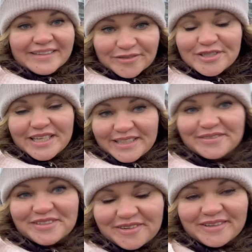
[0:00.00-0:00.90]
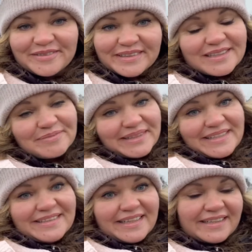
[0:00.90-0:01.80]
нужно идти в школу в этот
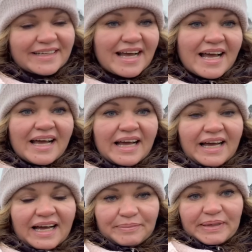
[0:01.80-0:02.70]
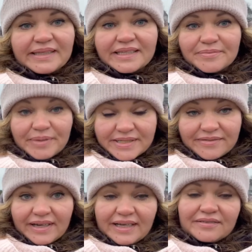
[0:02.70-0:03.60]
понедельник. Опять-таки
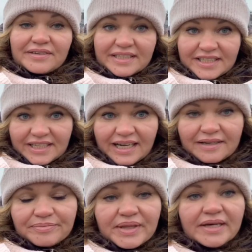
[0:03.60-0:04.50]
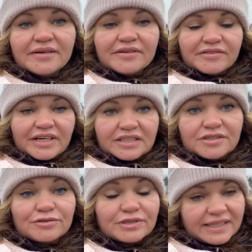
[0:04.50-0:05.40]
позвали врача,
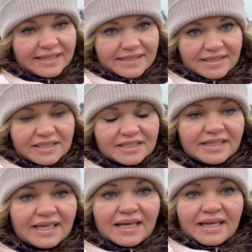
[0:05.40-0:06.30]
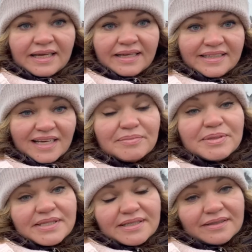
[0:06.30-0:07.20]
врач русскоязычный, я
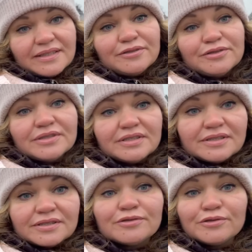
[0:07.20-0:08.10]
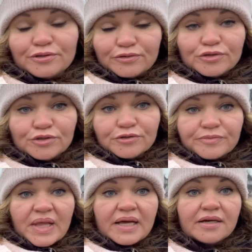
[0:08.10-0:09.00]
объяснила эту историю
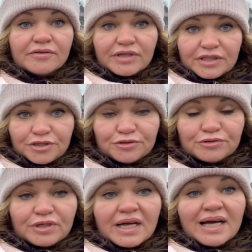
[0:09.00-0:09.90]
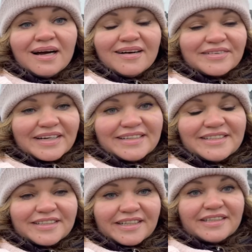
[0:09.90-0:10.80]
всю врачу,
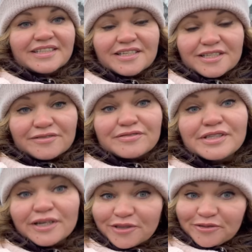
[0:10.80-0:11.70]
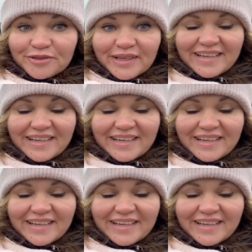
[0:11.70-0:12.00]
Врач, конечно же, вздохнула,